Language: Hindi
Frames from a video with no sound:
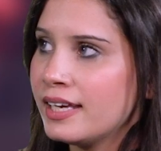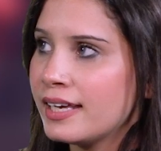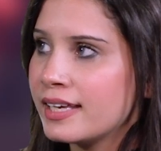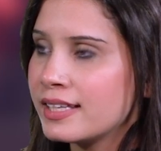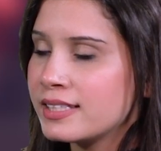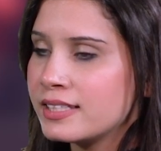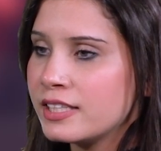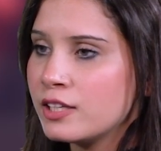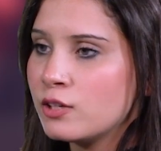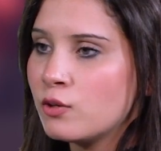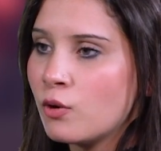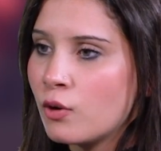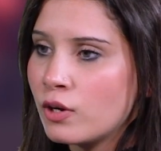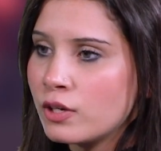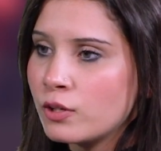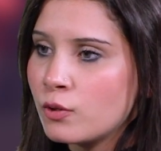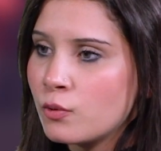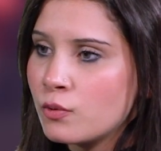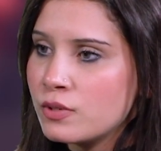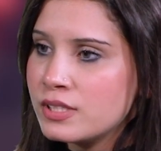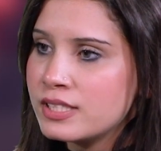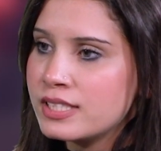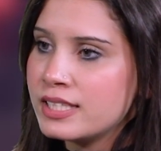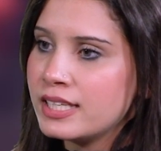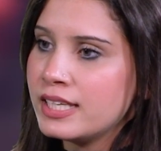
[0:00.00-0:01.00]
ऐसी कौन
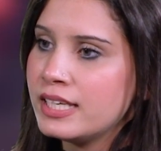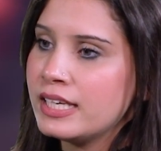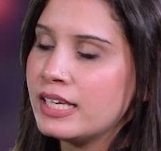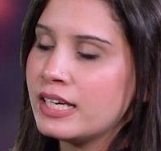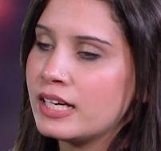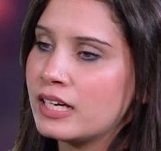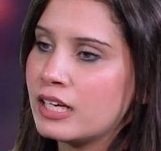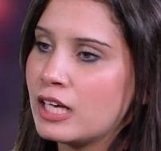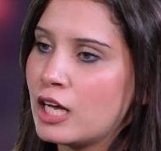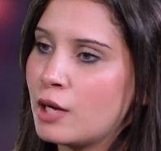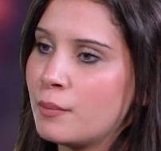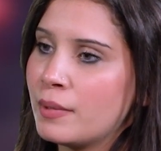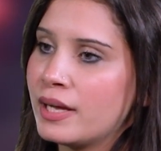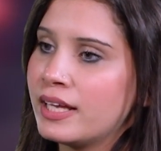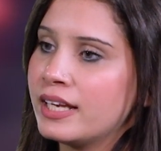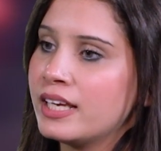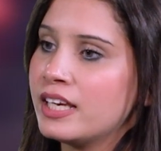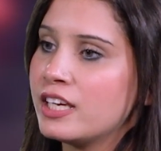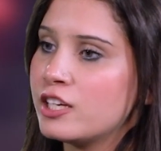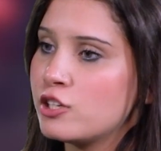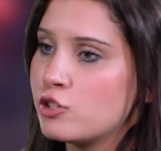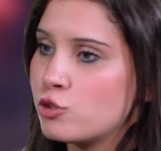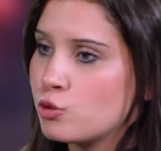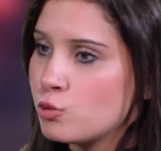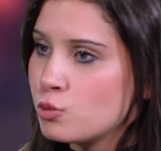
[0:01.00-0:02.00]
कौन सी हमारे
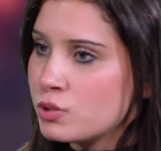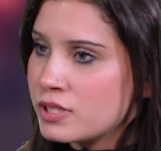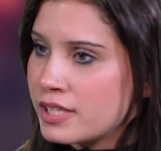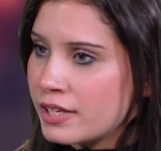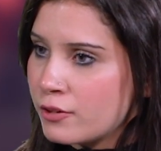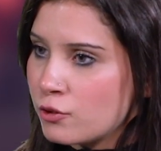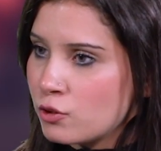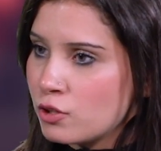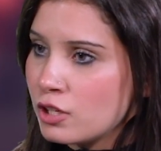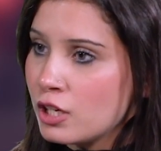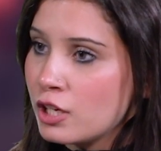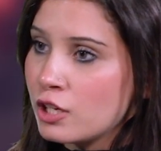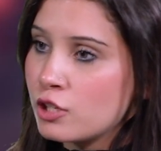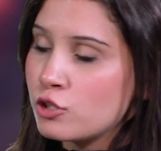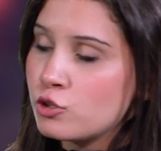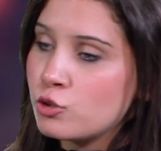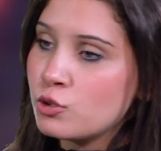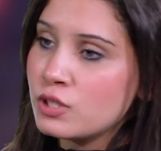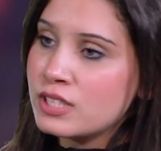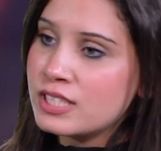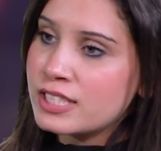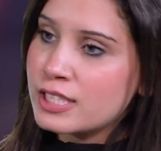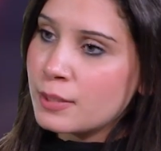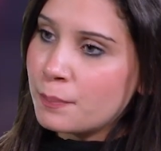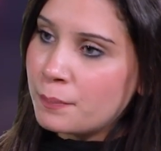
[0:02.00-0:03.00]
इश्यूज हैं
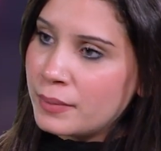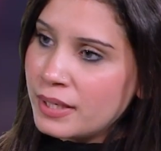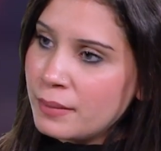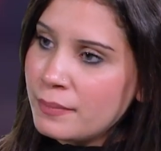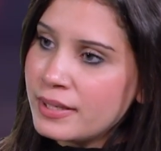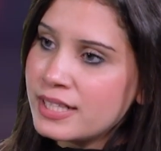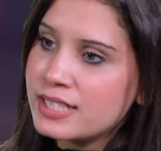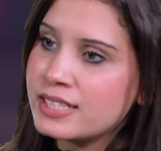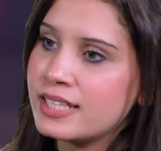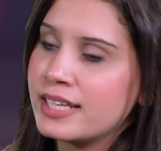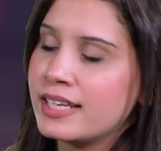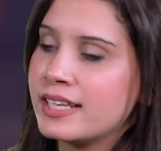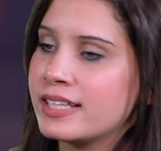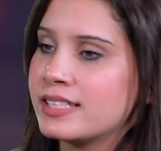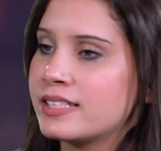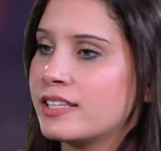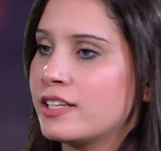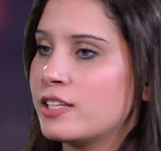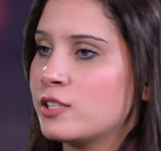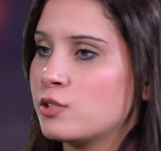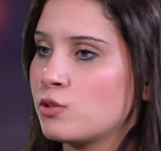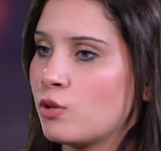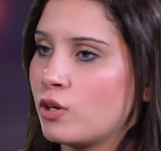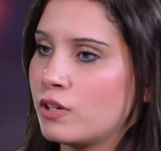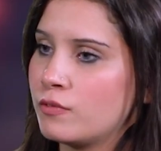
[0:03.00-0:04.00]
जो सप्लीमेंट्स लेने से
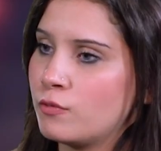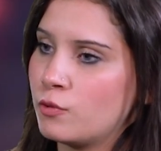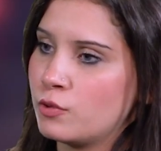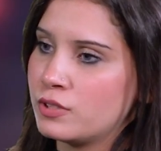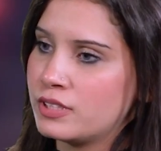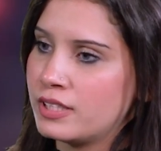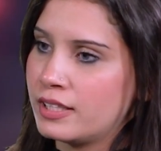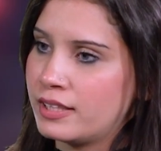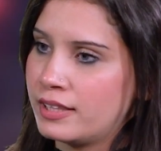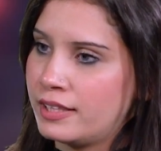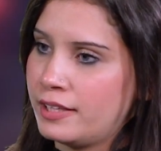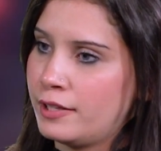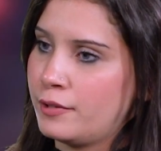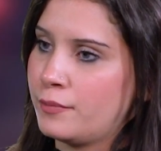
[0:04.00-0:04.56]
रिजॉल्व हो सकते